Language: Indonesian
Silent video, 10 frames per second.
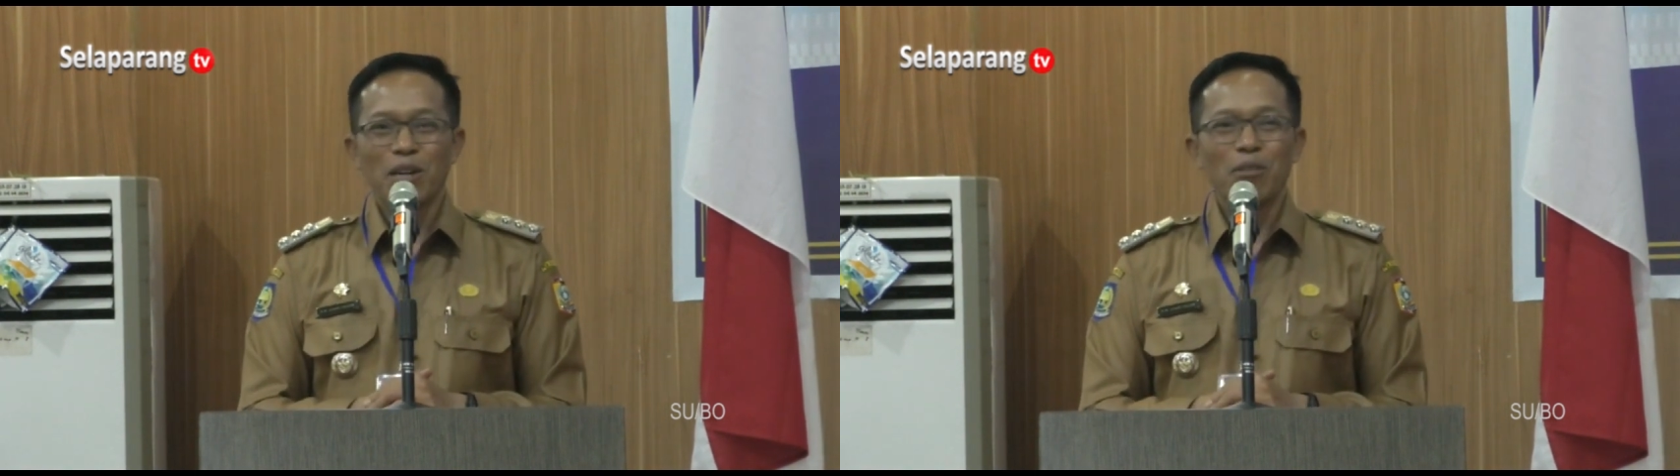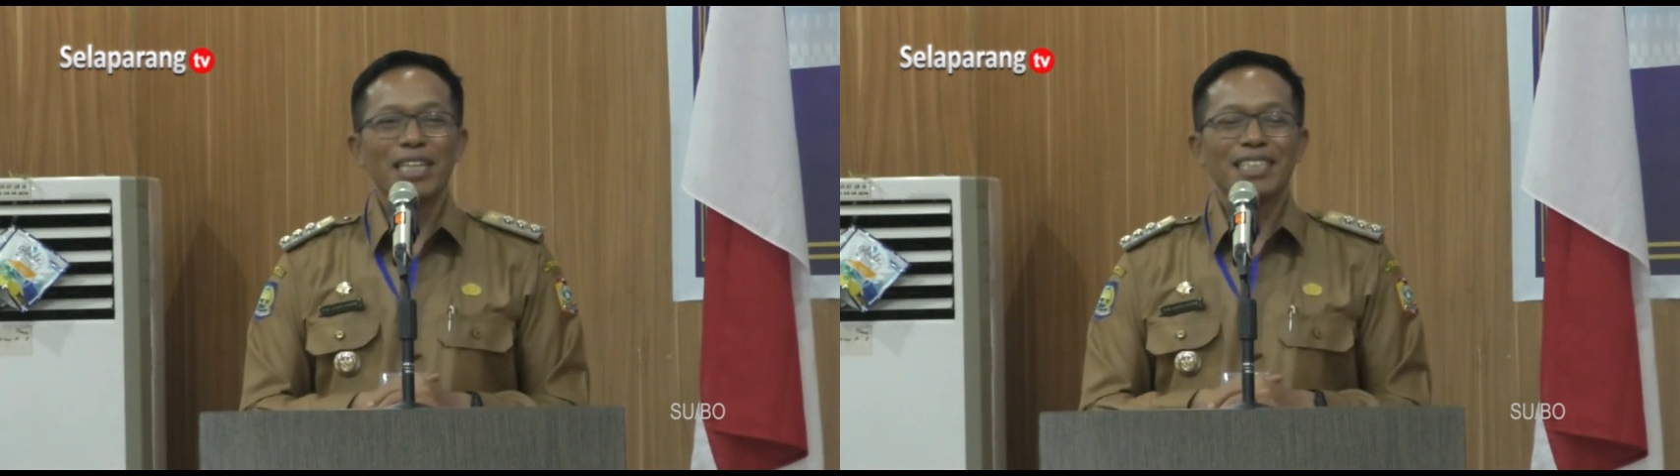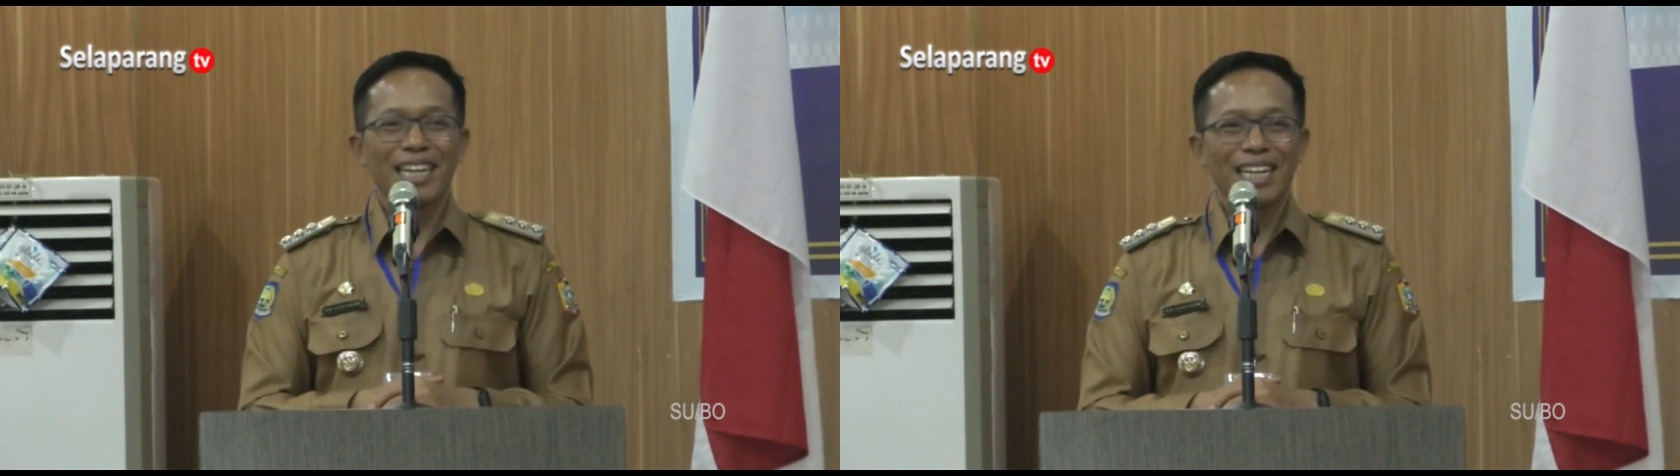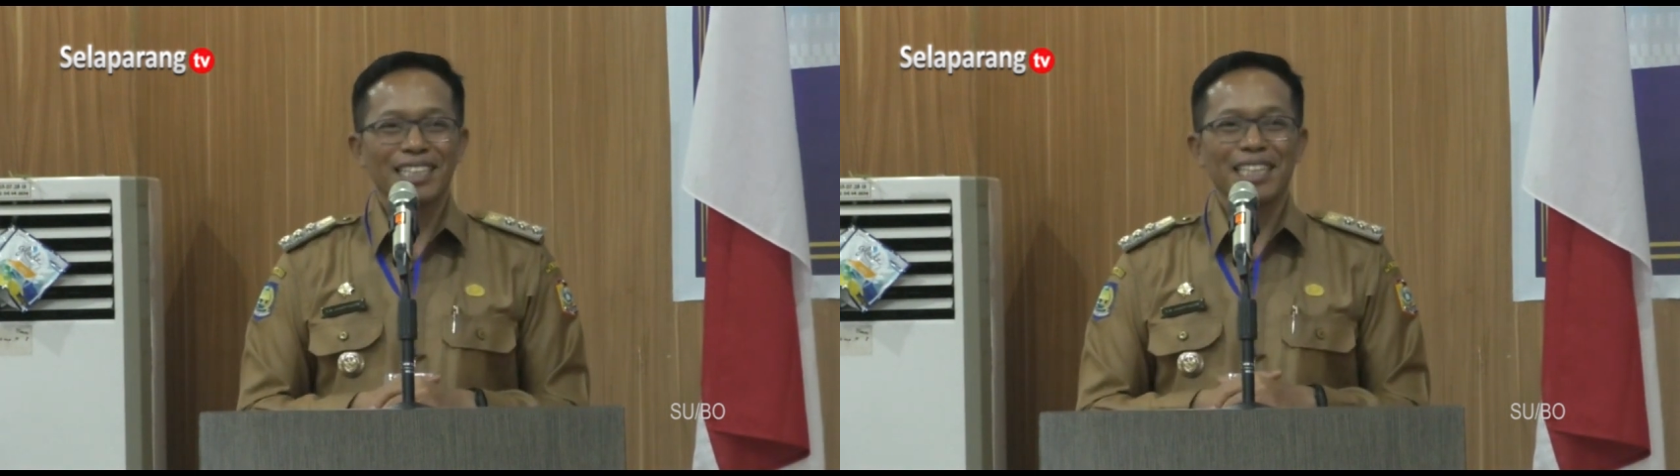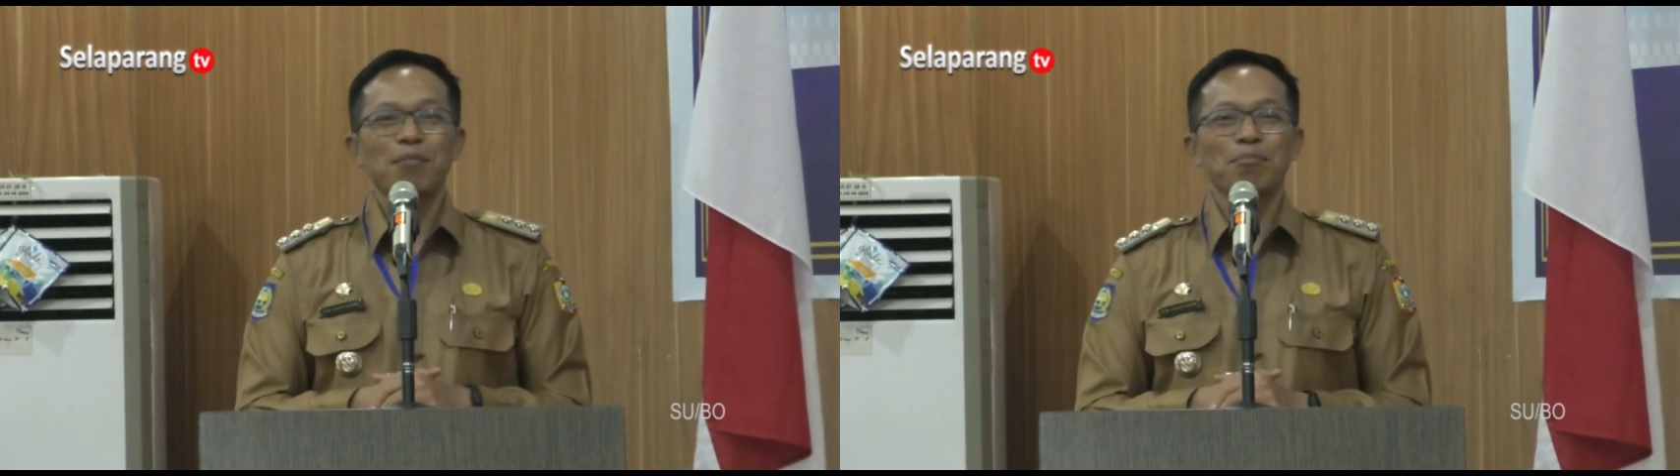wajah
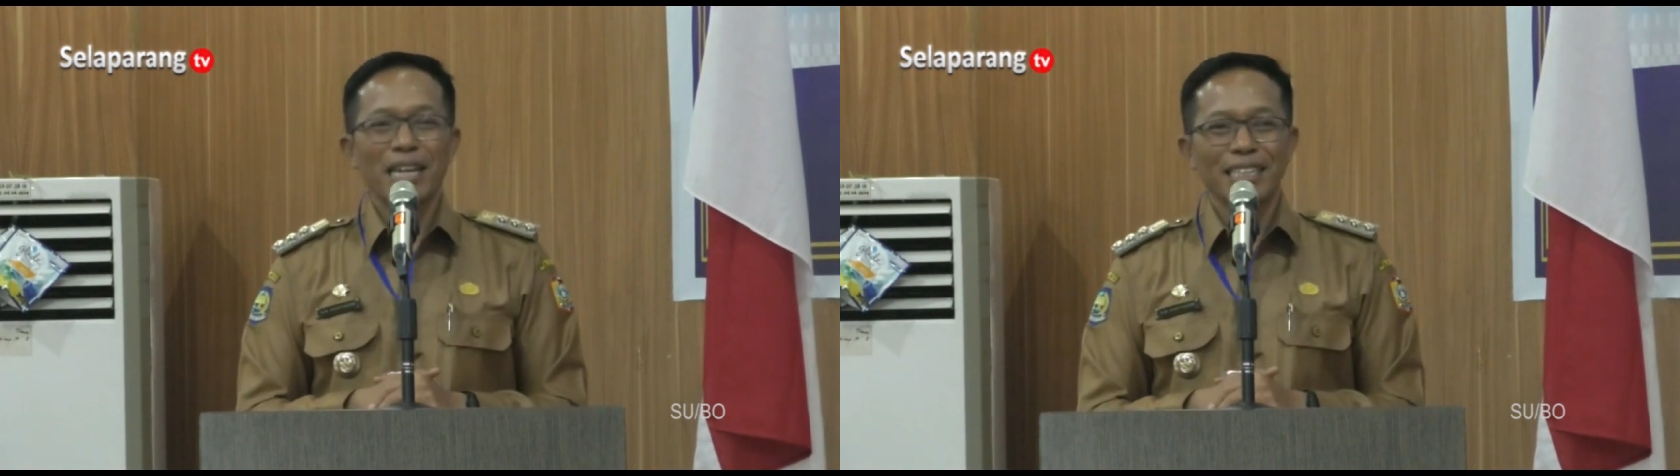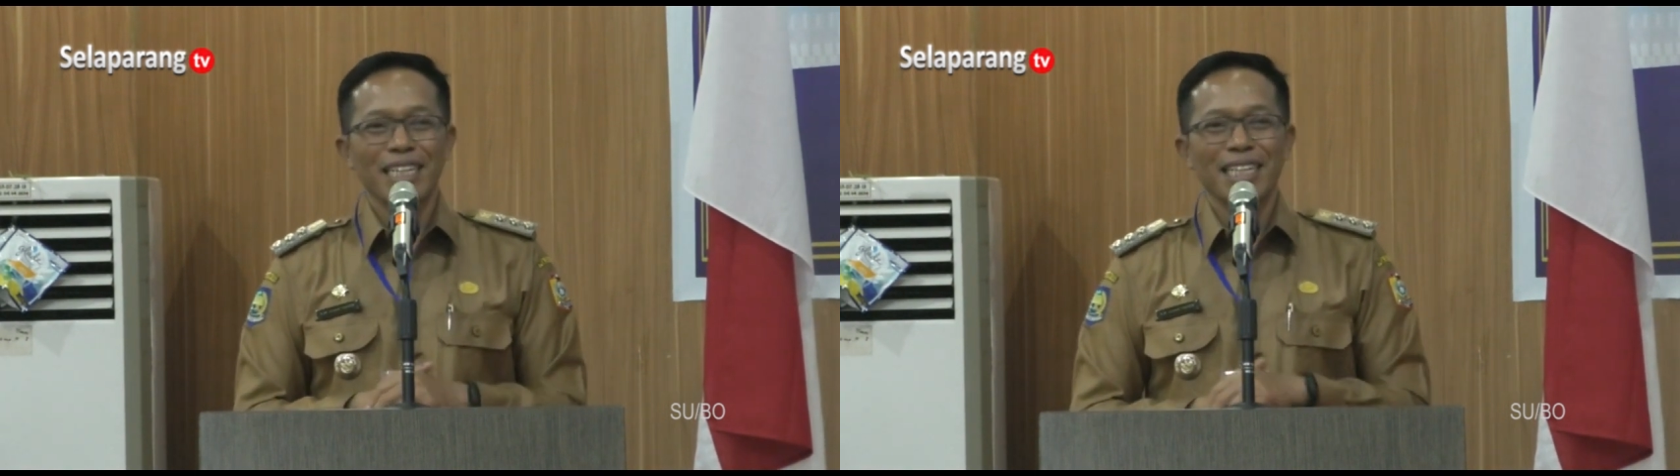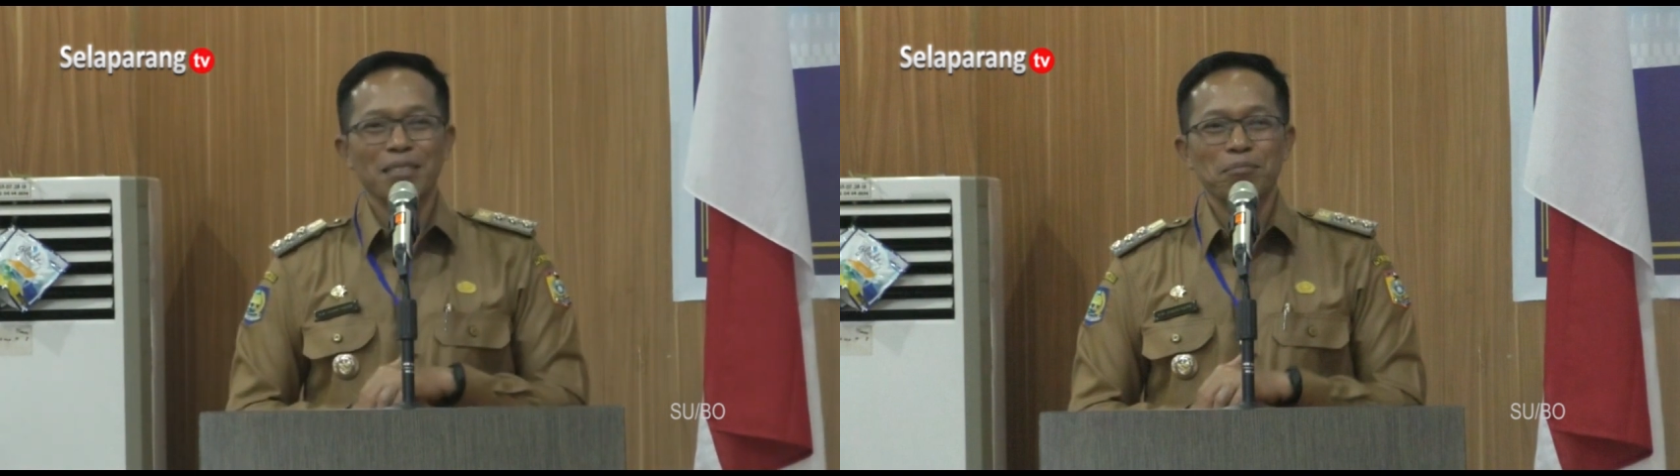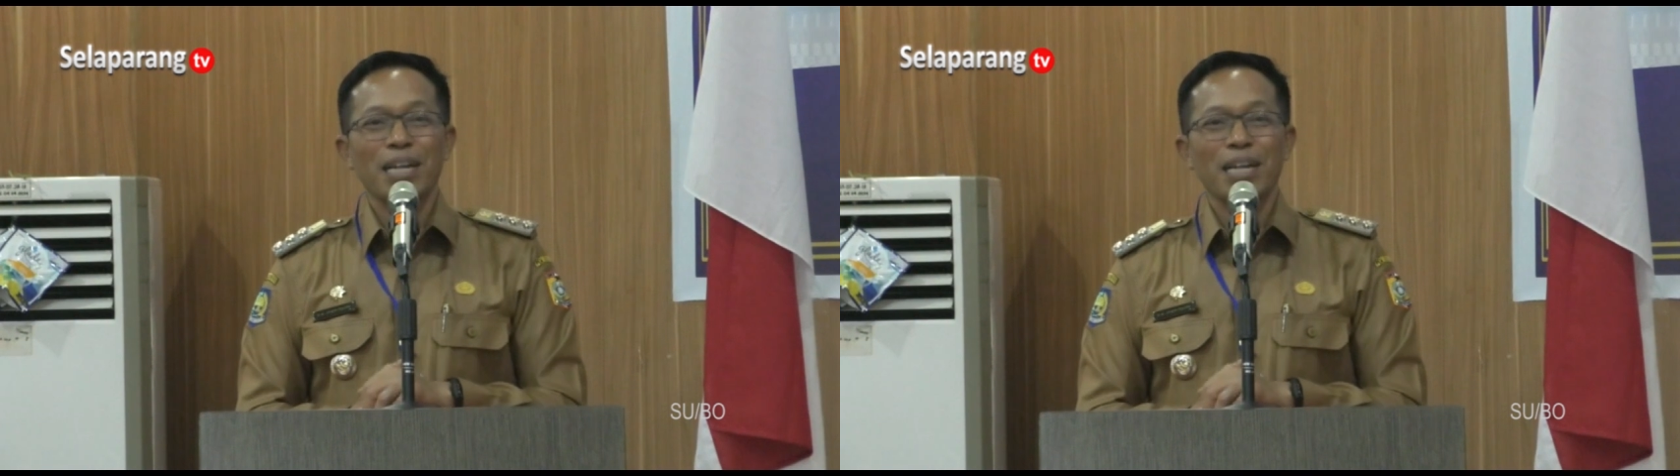terdepan dari